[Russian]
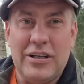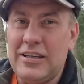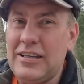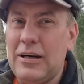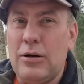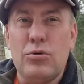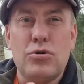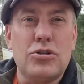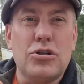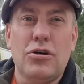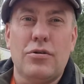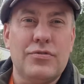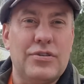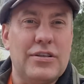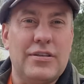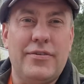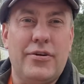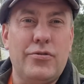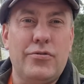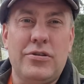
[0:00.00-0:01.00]
Я условно
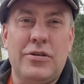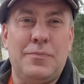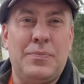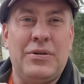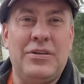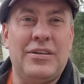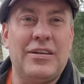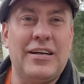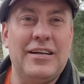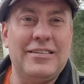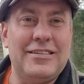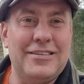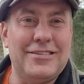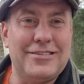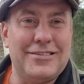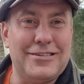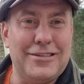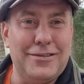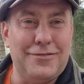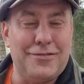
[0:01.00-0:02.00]
говорю, не придирайтесь
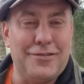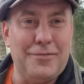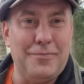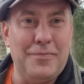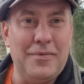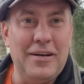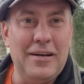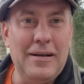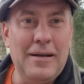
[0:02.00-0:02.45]
к цифрам.